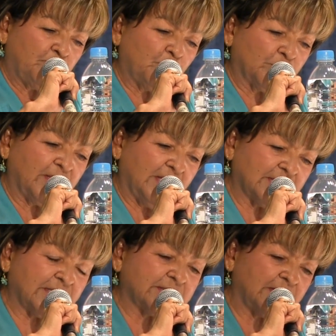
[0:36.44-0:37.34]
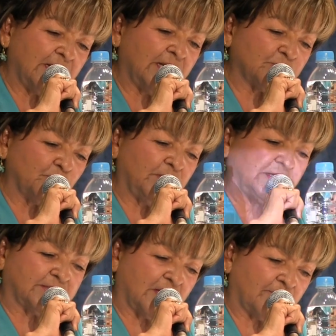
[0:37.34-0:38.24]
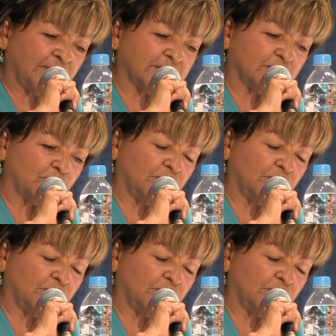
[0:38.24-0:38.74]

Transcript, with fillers: porque esas serán las únicas armas